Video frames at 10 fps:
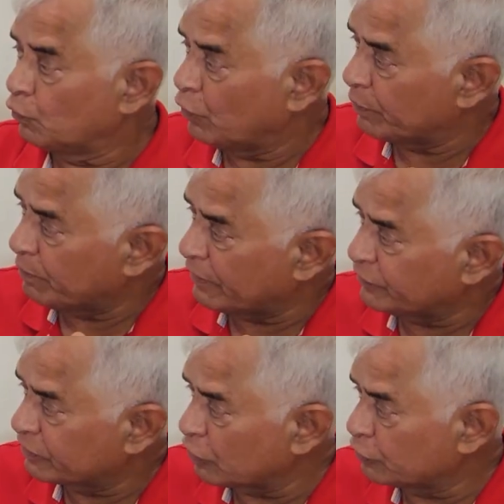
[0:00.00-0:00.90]
वो एक
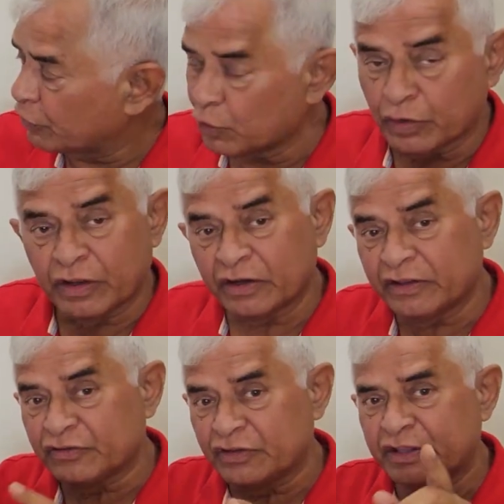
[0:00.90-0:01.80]
मानसिकता होती है क्योंकि घर
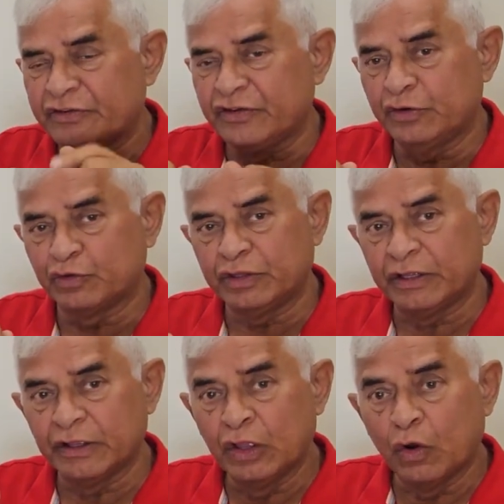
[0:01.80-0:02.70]
की स्थिति अच्छी नहीं होती
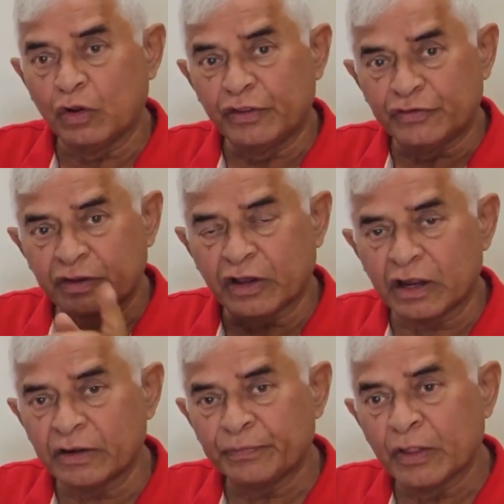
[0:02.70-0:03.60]
है और इसी
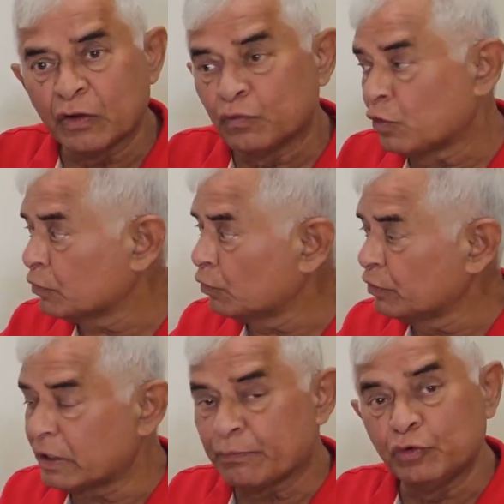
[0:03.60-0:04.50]
कारण वो
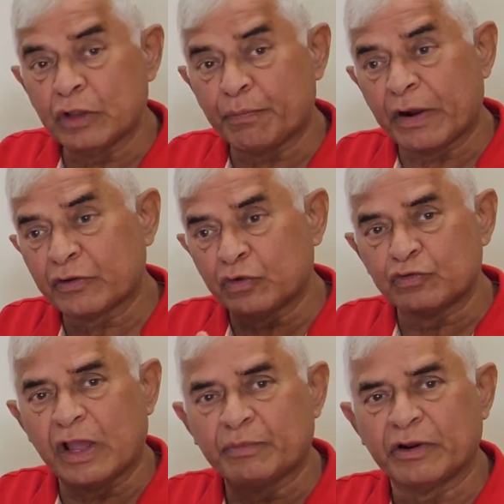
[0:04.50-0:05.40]
उनकी पूजा पाठ का
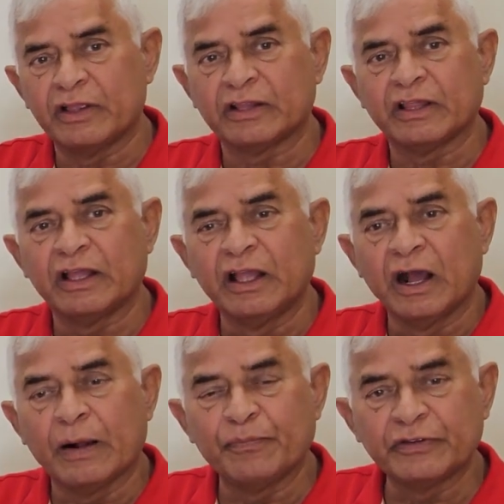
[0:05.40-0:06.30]
रुझान बढ़ जाता है
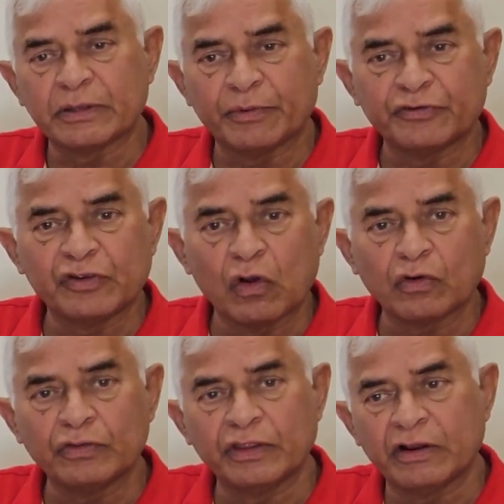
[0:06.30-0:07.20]
अपनी समस्याओं
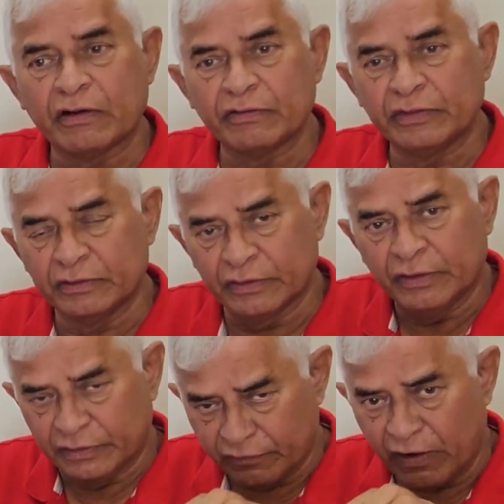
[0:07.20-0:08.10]
का
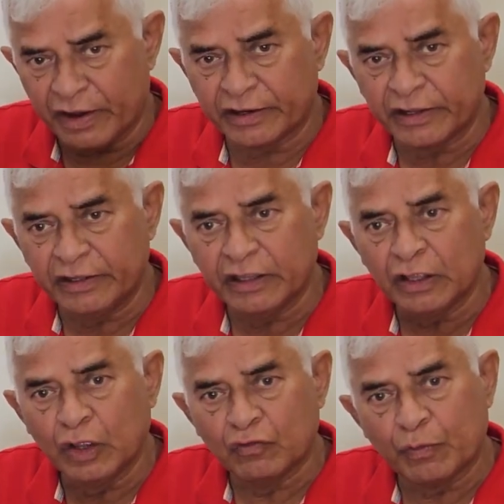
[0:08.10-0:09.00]
निवारण के लिए
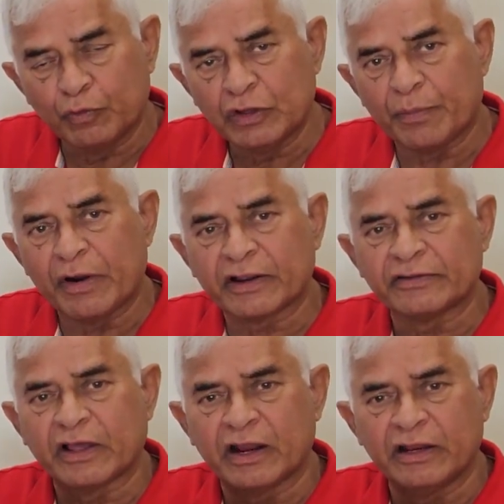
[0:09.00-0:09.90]
वो पूजा पाठ का सहारा